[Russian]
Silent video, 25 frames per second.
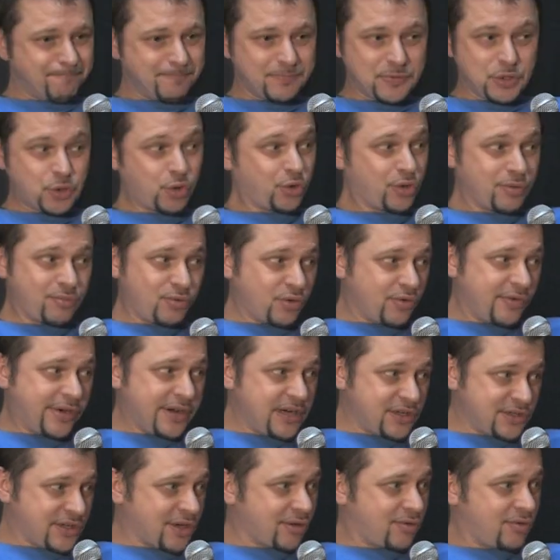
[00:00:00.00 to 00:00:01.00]
Ты что-то ему
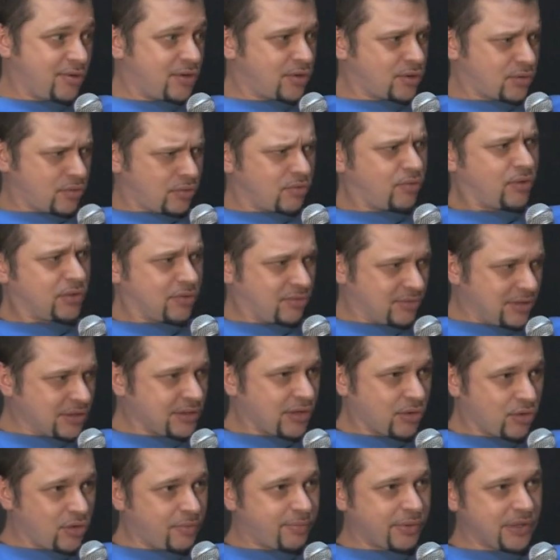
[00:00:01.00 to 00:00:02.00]
говоришь такое, что вот у нас
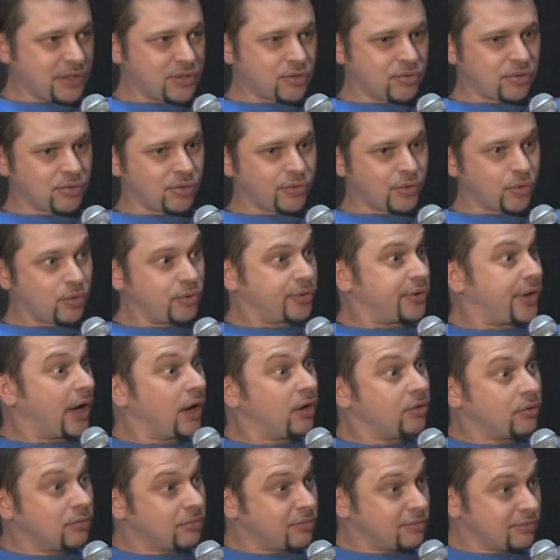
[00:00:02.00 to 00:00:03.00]
такое происходит, он такой,
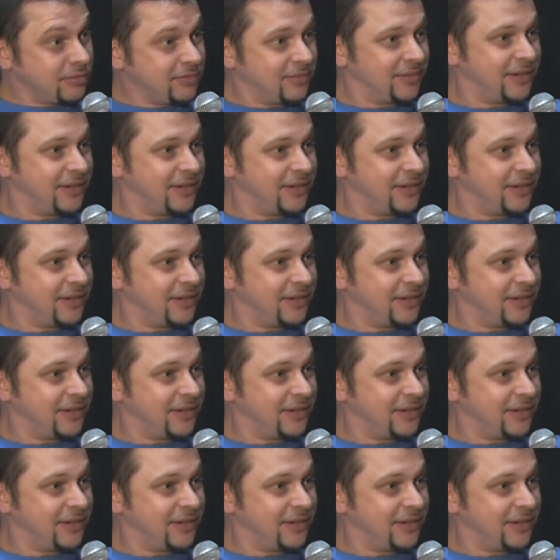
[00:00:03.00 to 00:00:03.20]
да ну.